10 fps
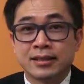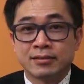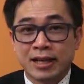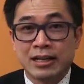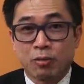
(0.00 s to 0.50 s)

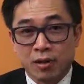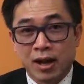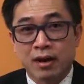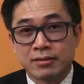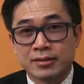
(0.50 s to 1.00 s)
sai lọc qua
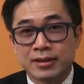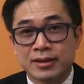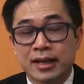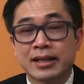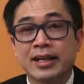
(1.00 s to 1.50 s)
thận
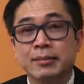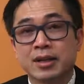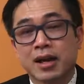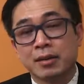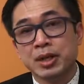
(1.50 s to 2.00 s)
thành ra khi
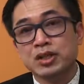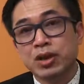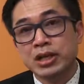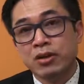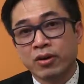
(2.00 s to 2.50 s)
mà thận bị
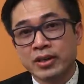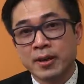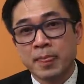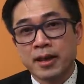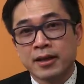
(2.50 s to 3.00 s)
suy rồi
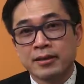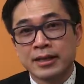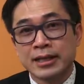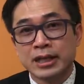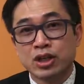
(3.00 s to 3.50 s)

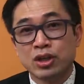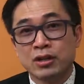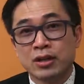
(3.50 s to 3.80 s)
thì